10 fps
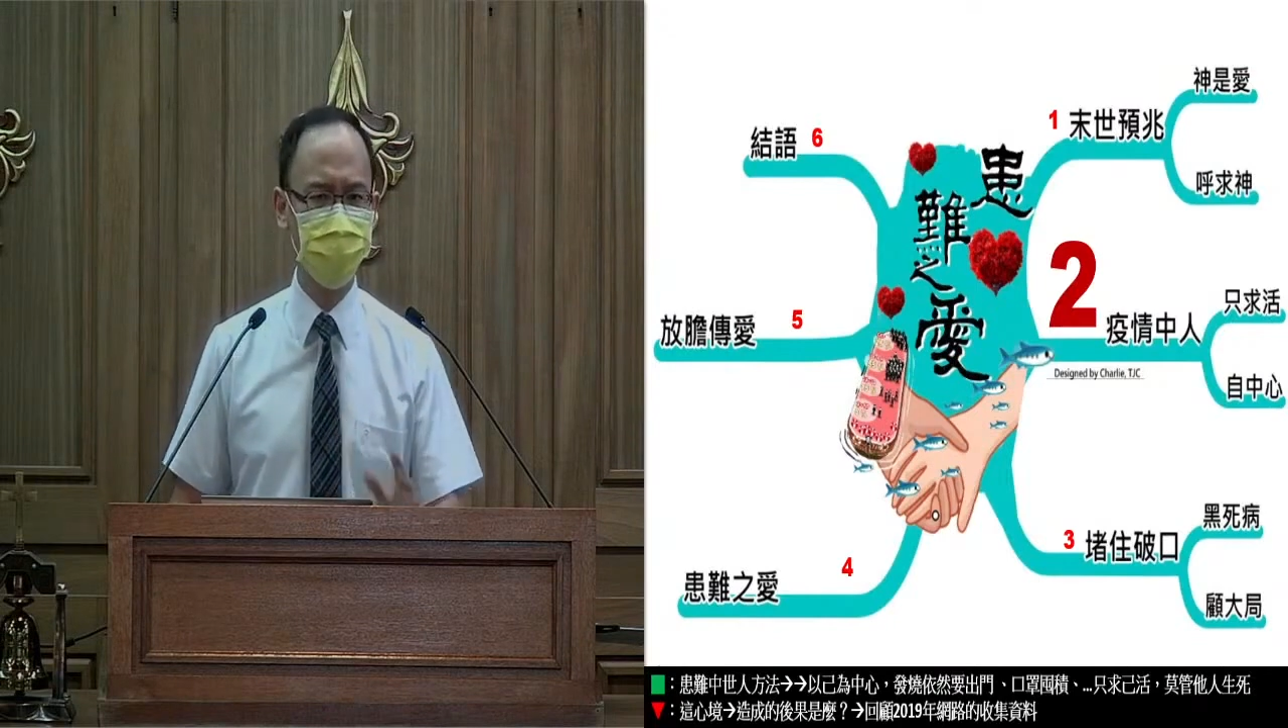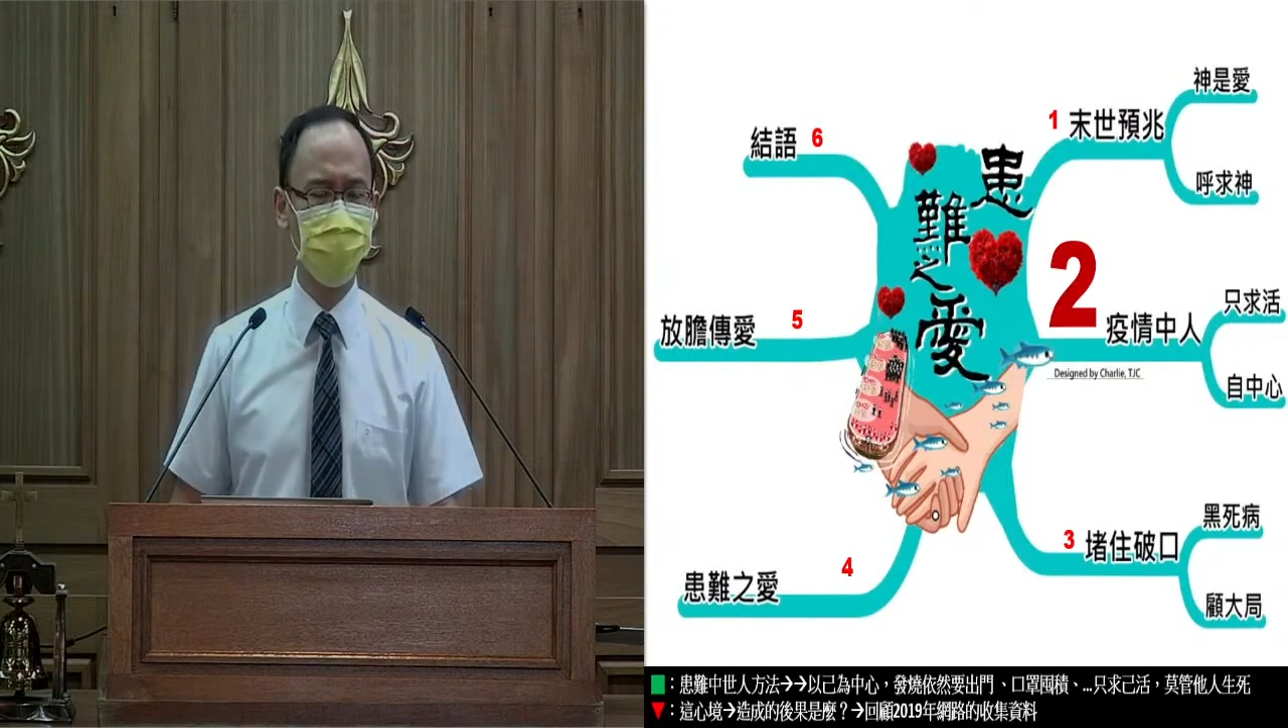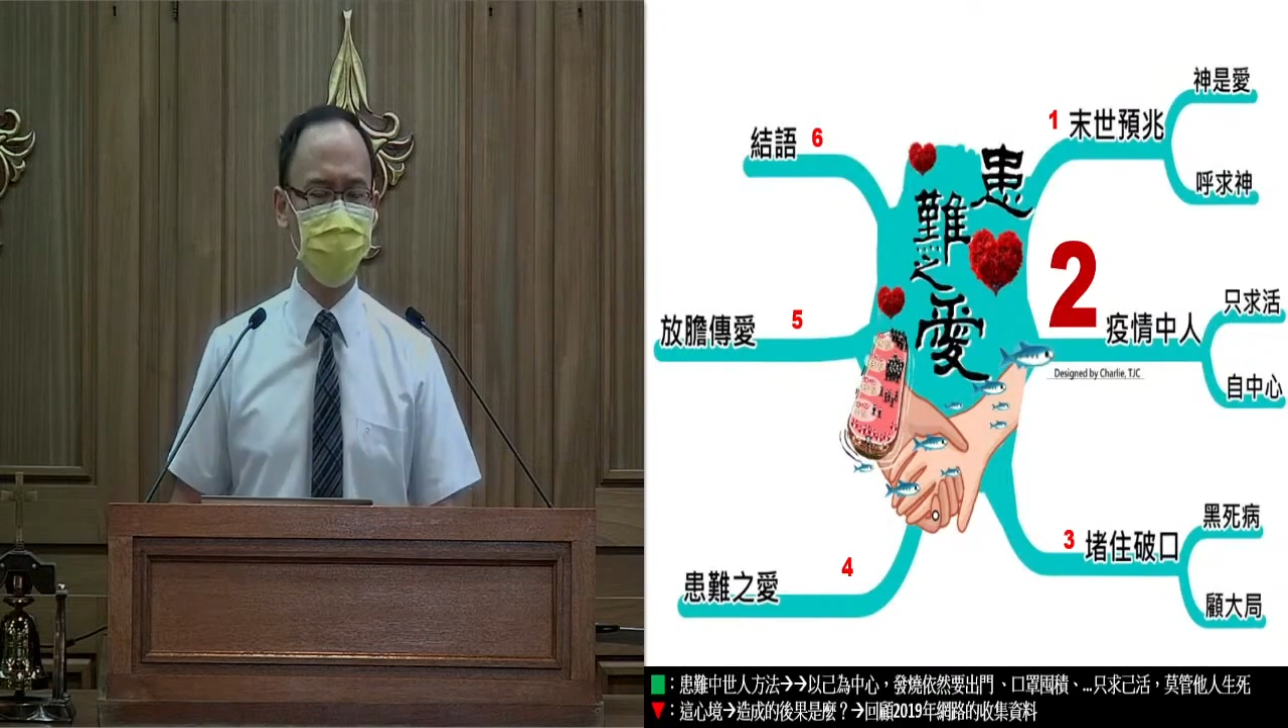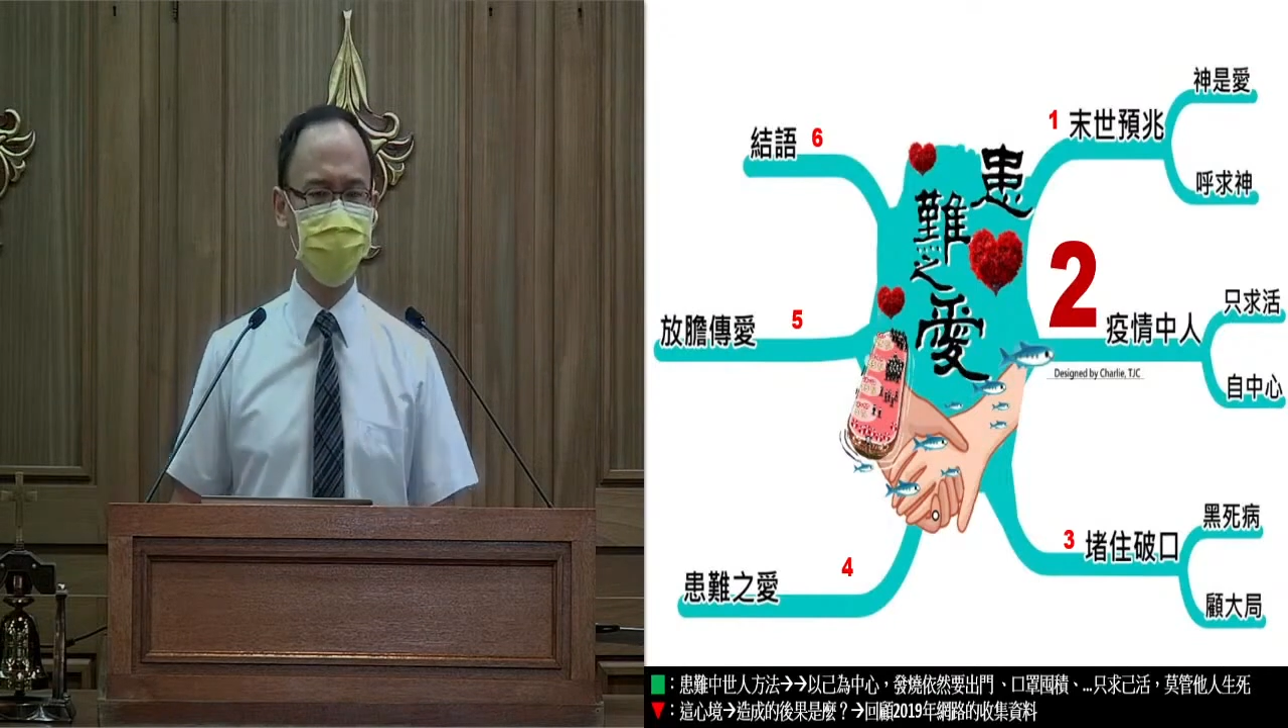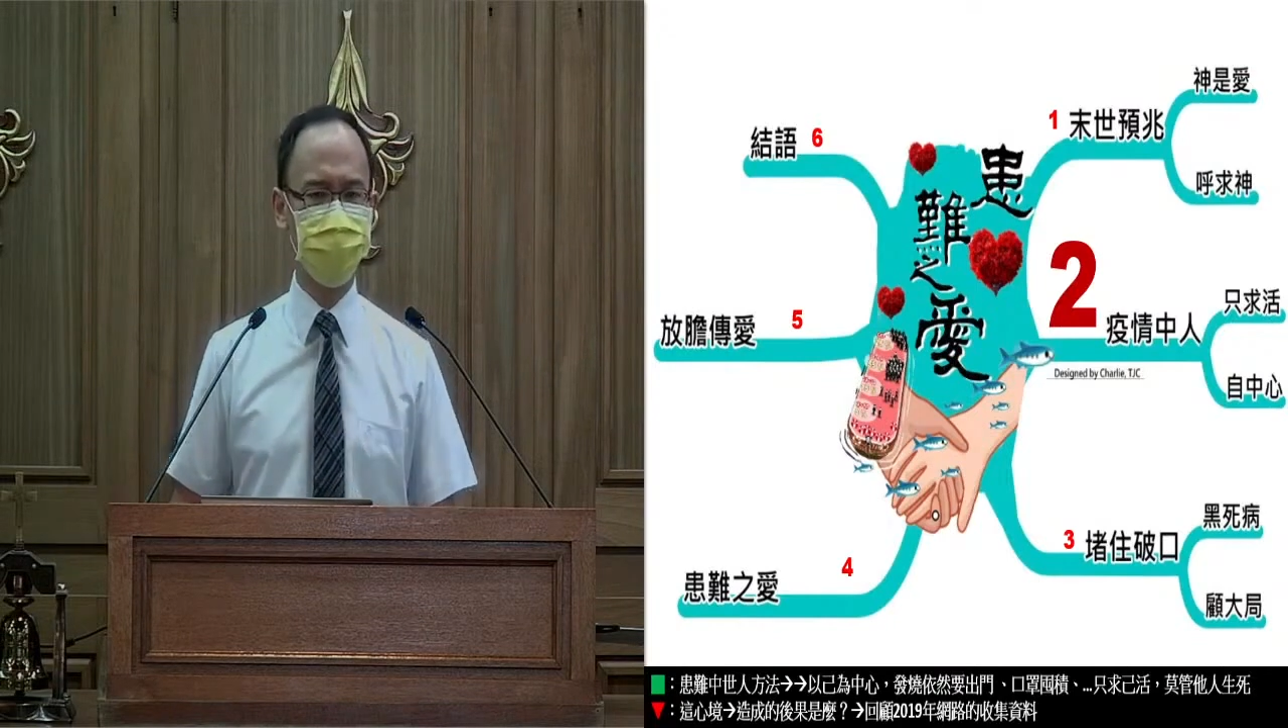
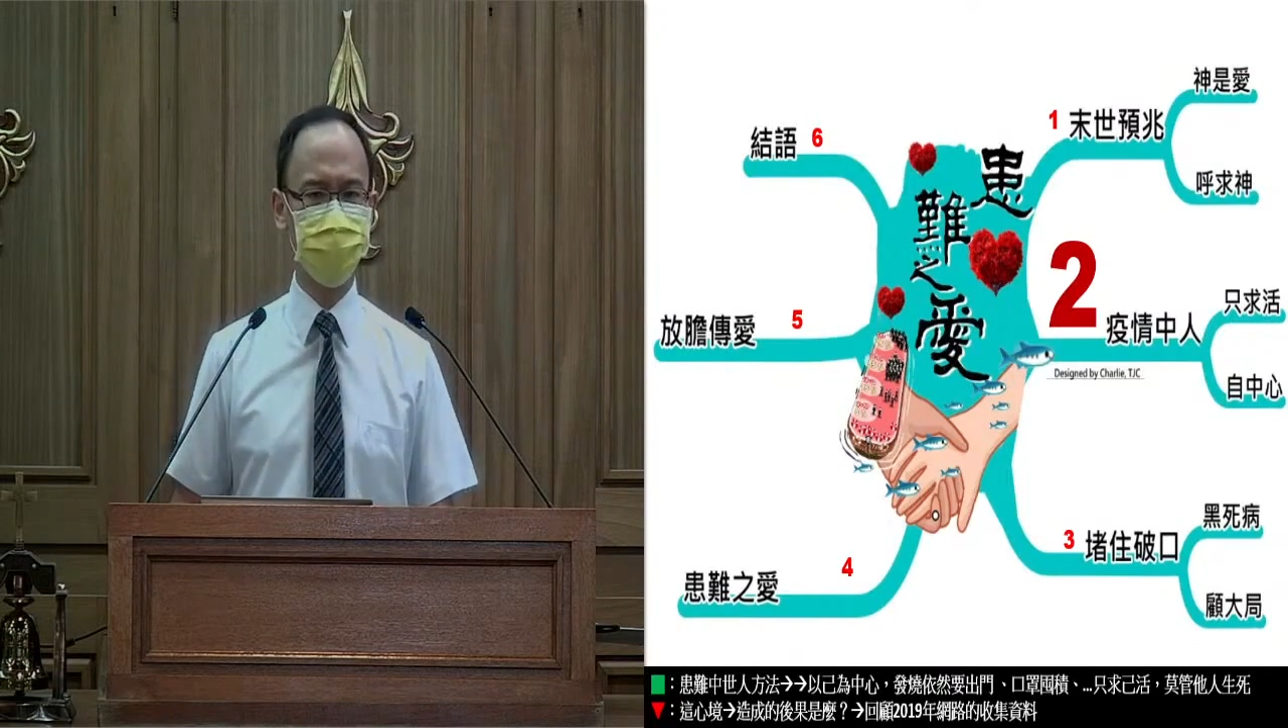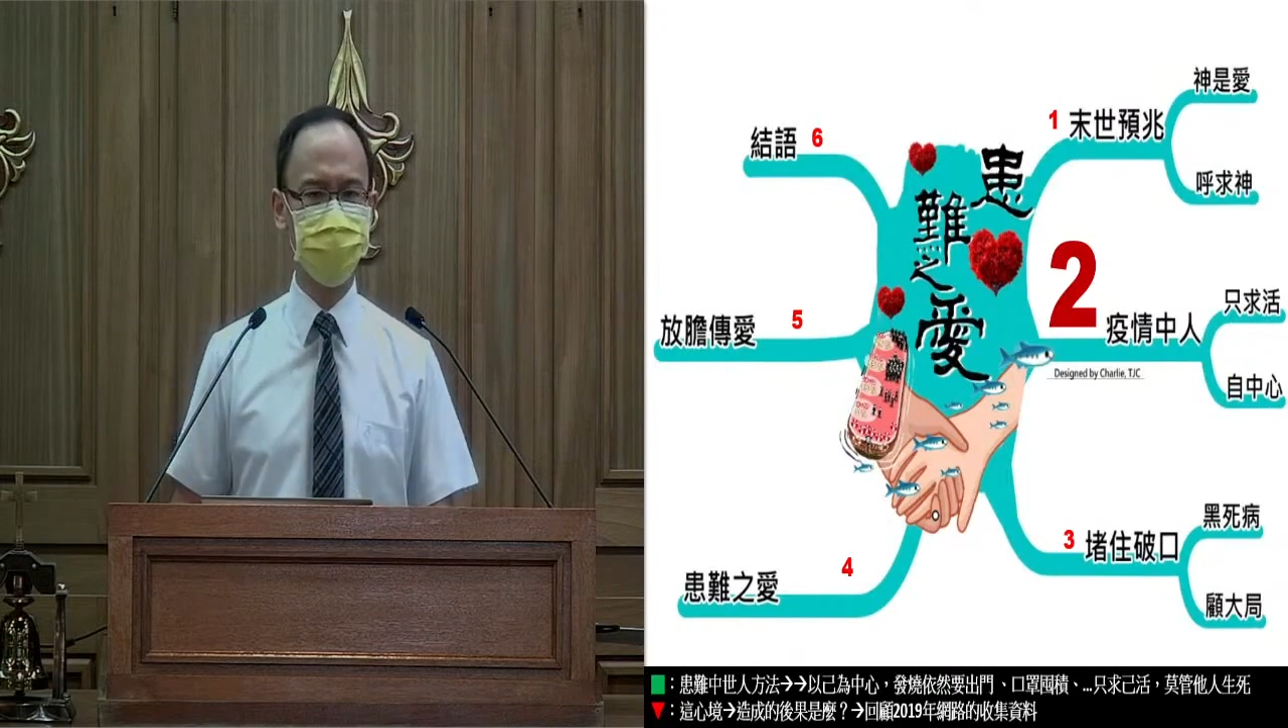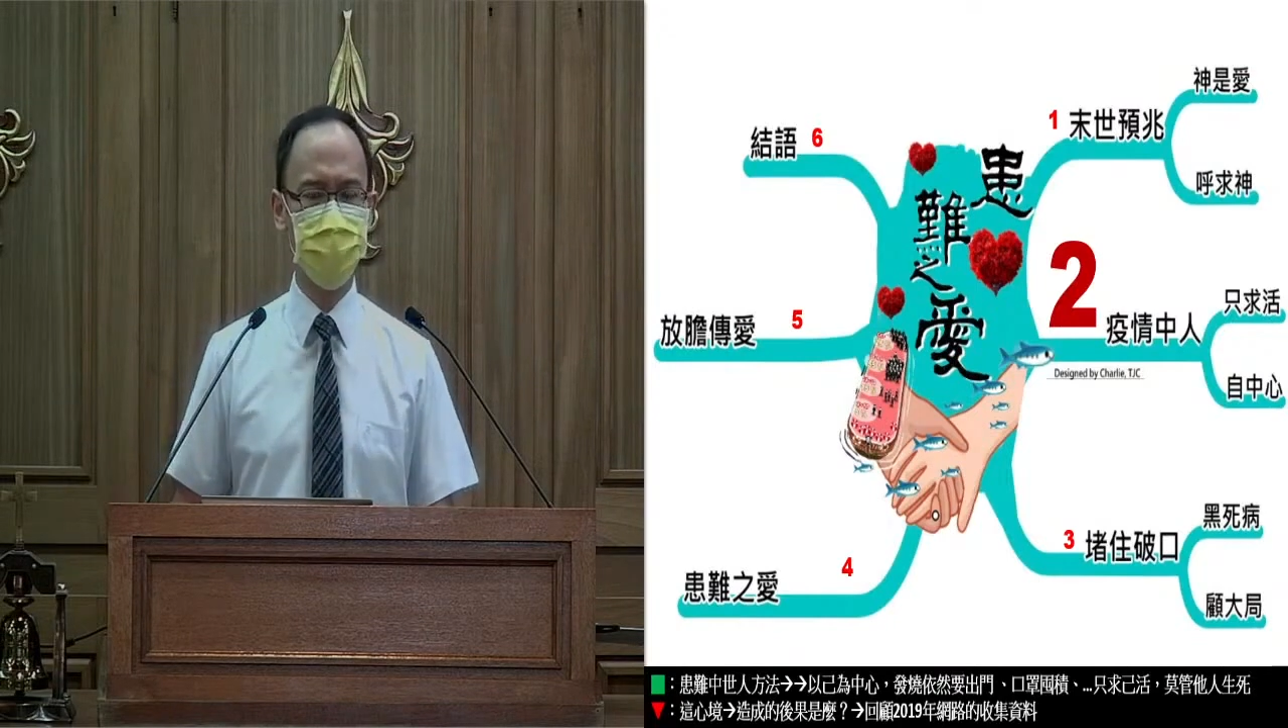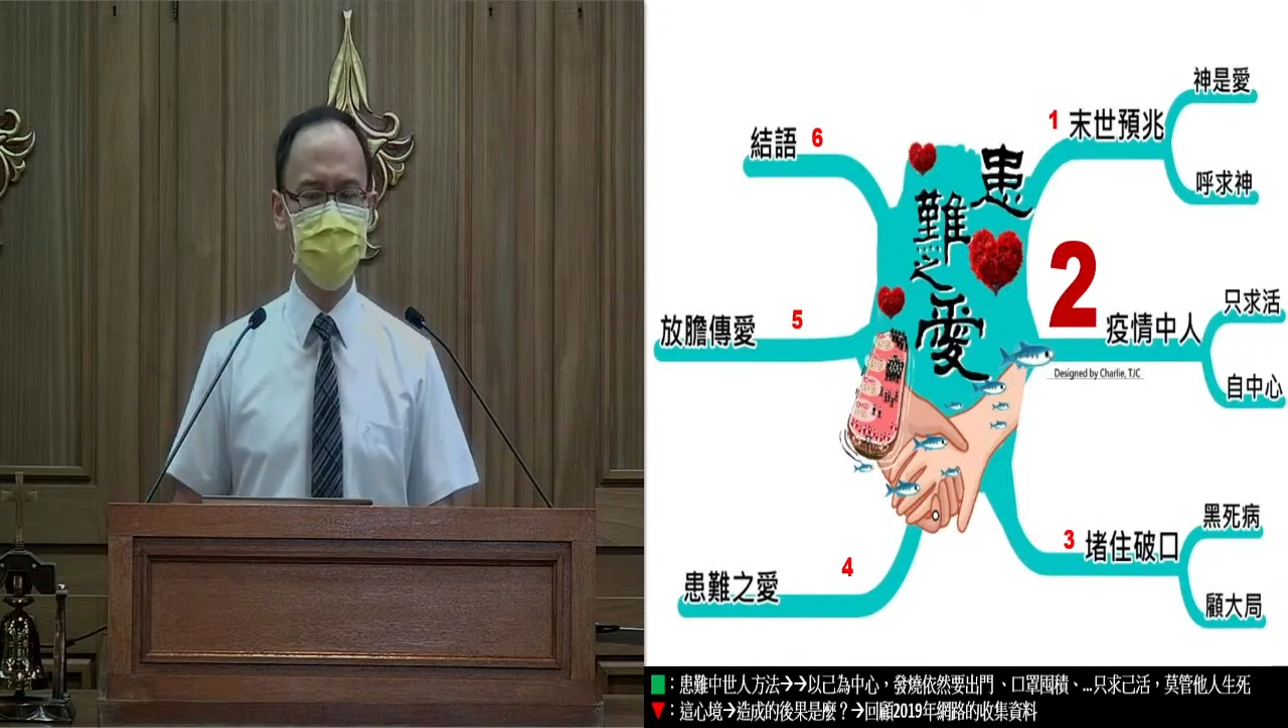环境